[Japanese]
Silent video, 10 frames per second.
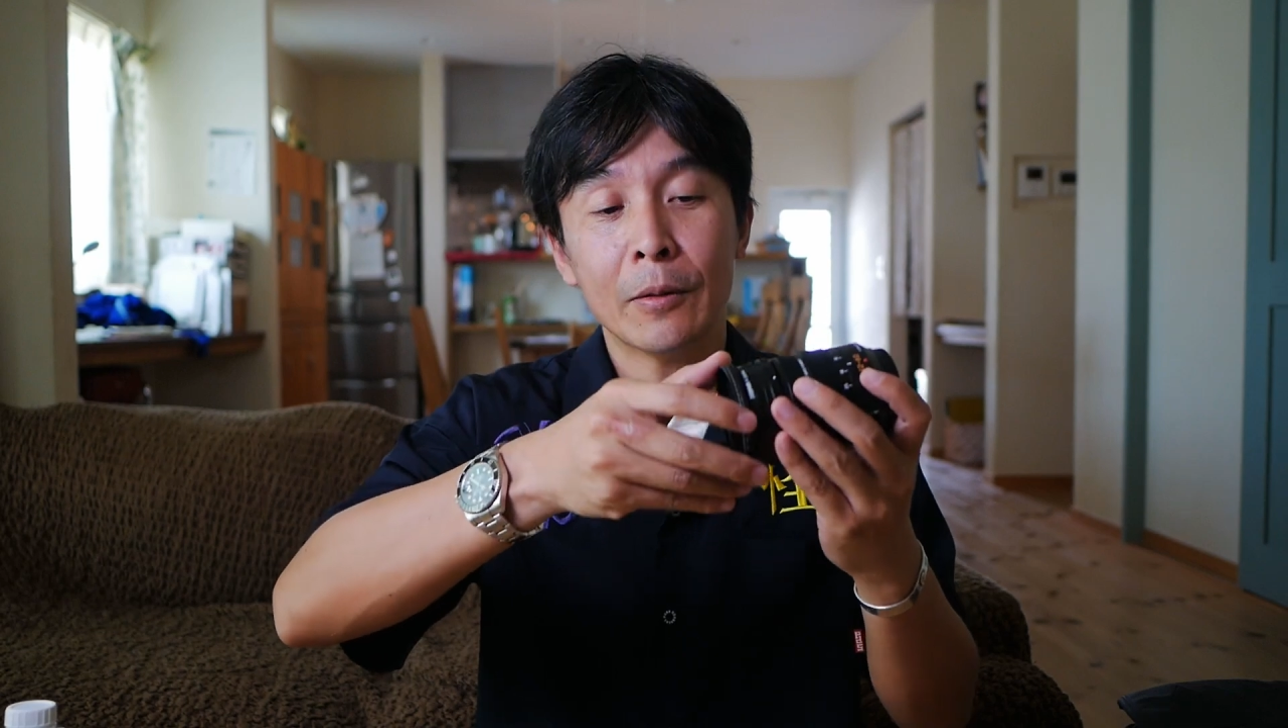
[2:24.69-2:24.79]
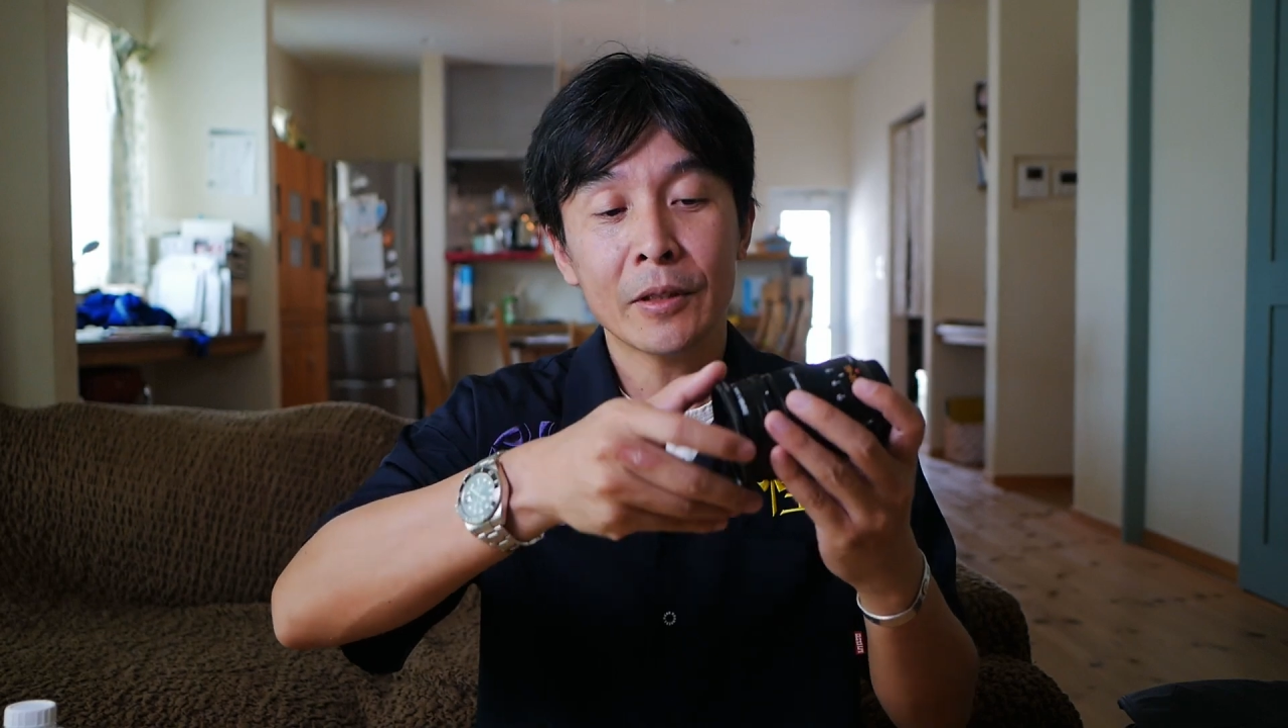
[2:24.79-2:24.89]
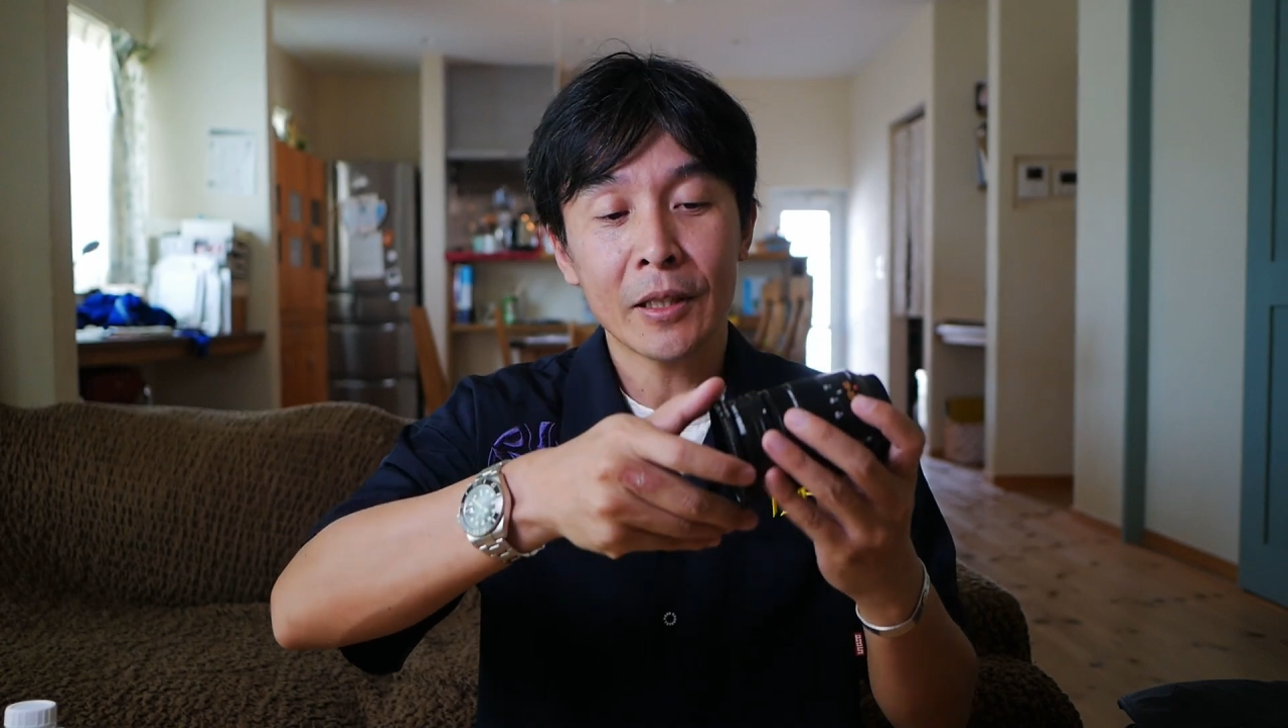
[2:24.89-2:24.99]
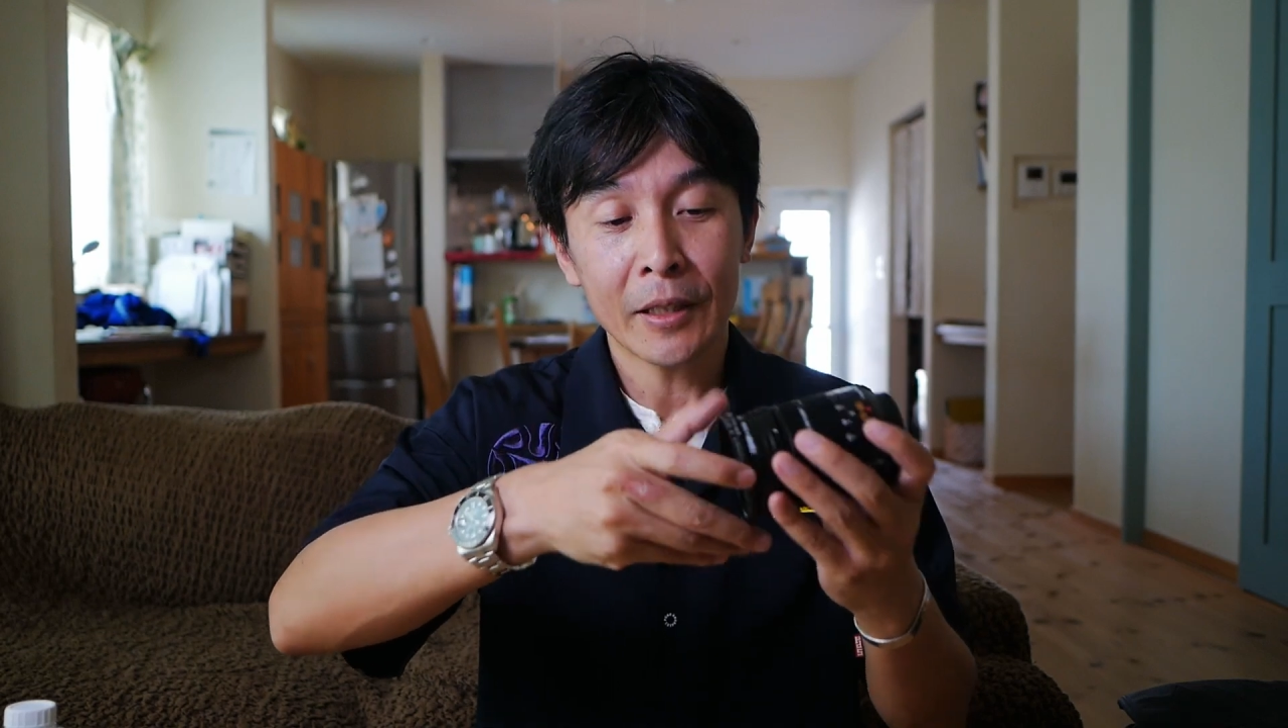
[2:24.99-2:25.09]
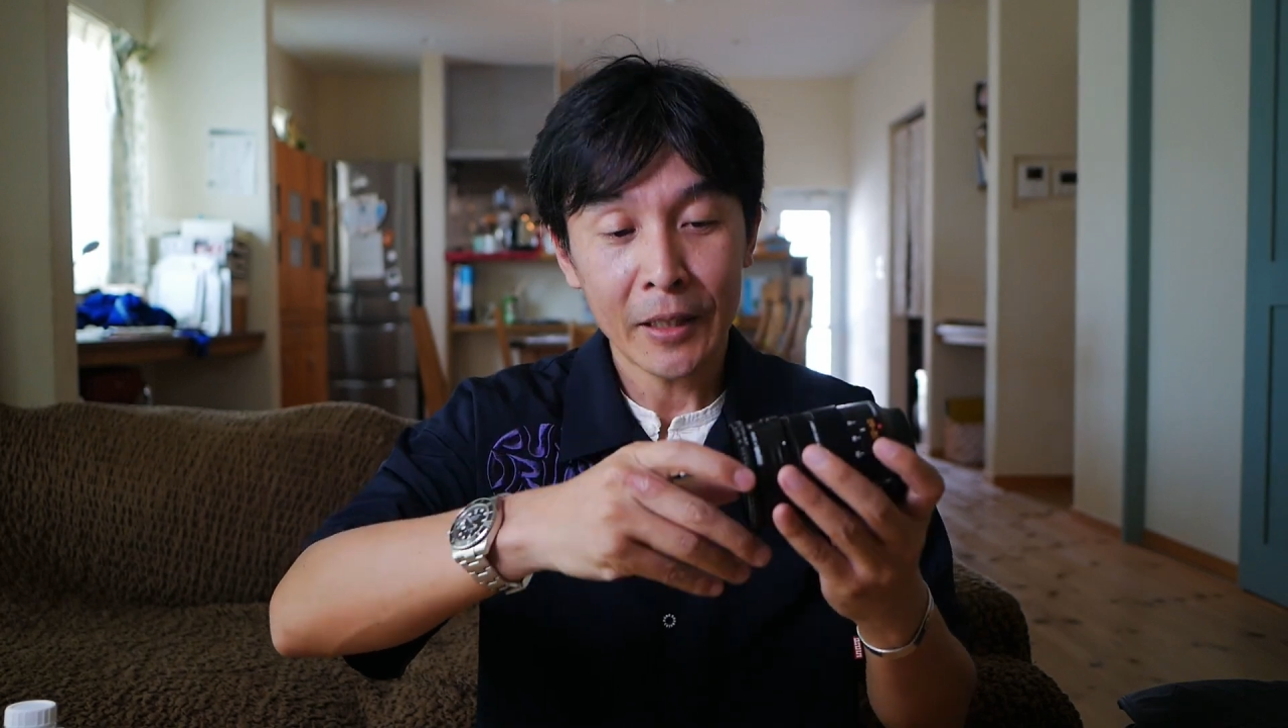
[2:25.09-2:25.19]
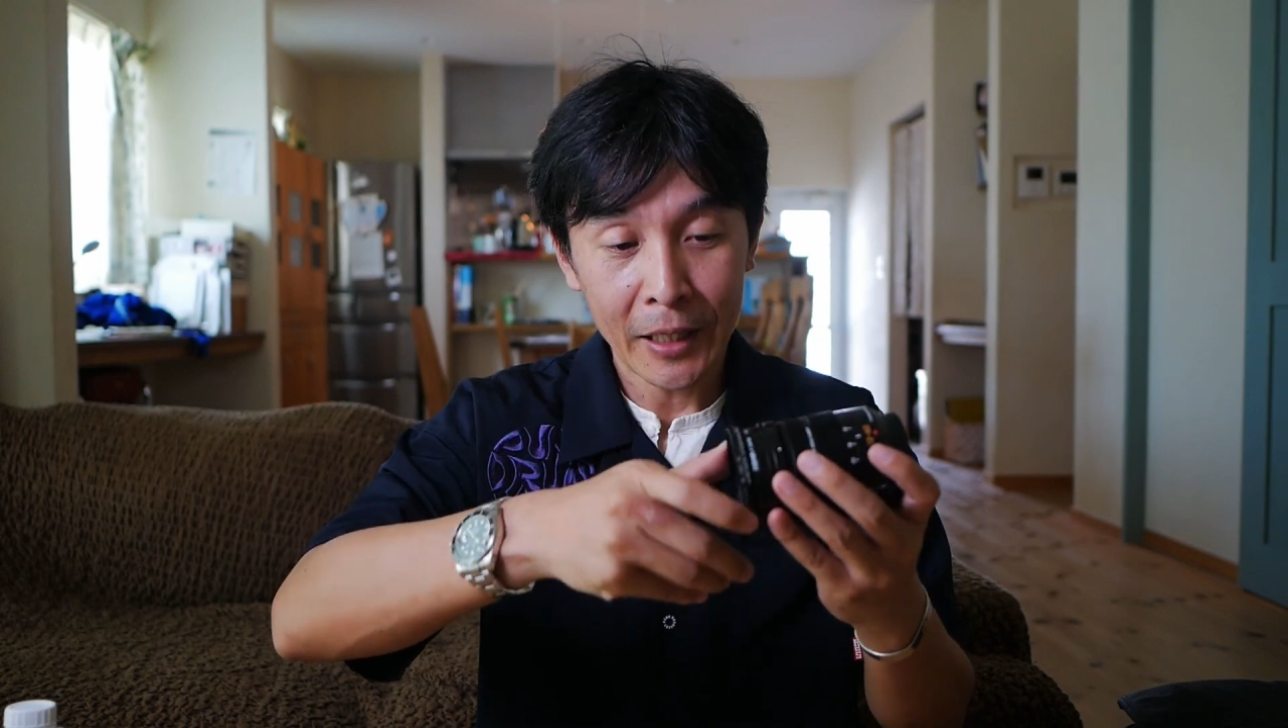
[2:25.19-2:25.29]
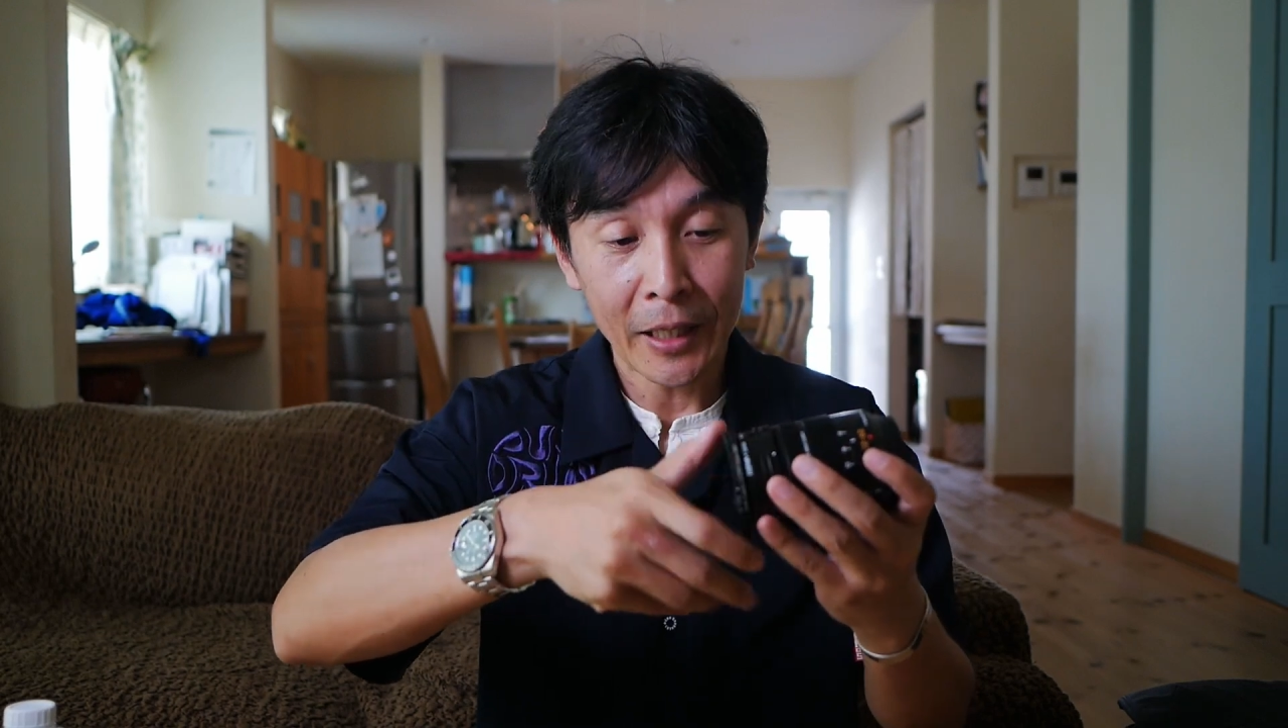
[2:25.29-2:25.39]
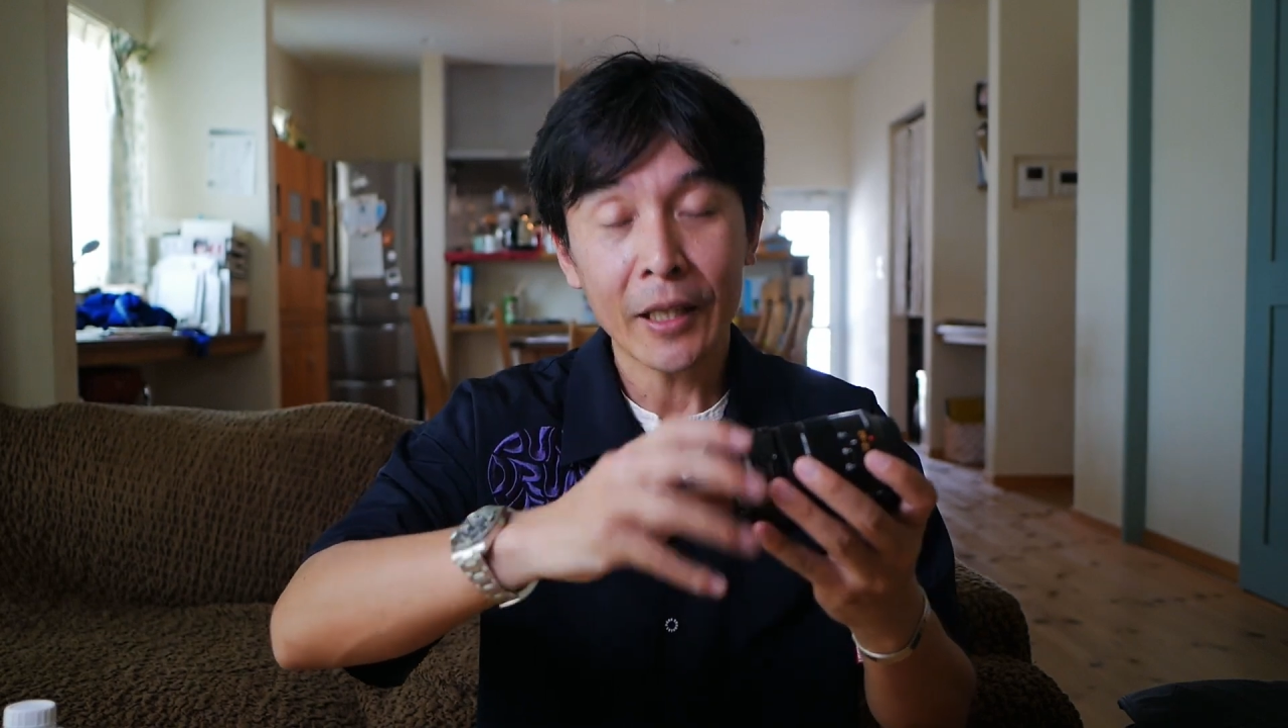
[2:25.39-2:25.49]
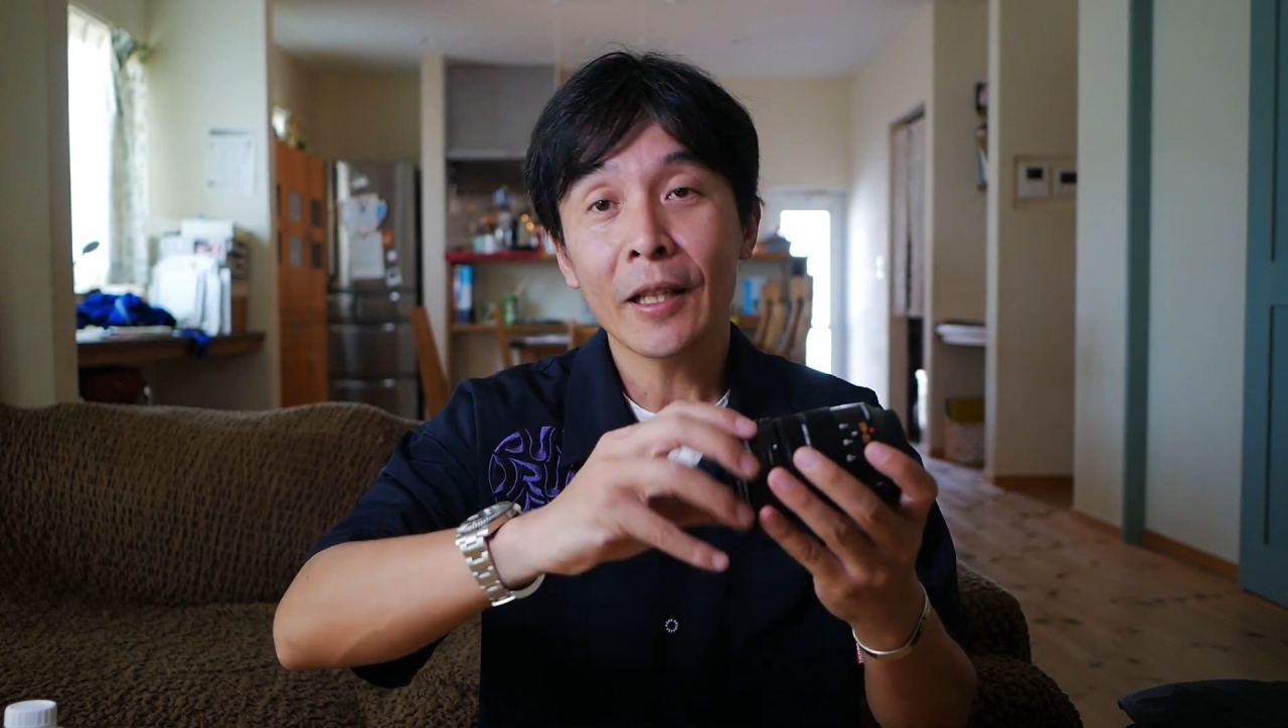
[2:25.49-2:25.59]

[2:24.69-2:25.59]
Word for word: をつけて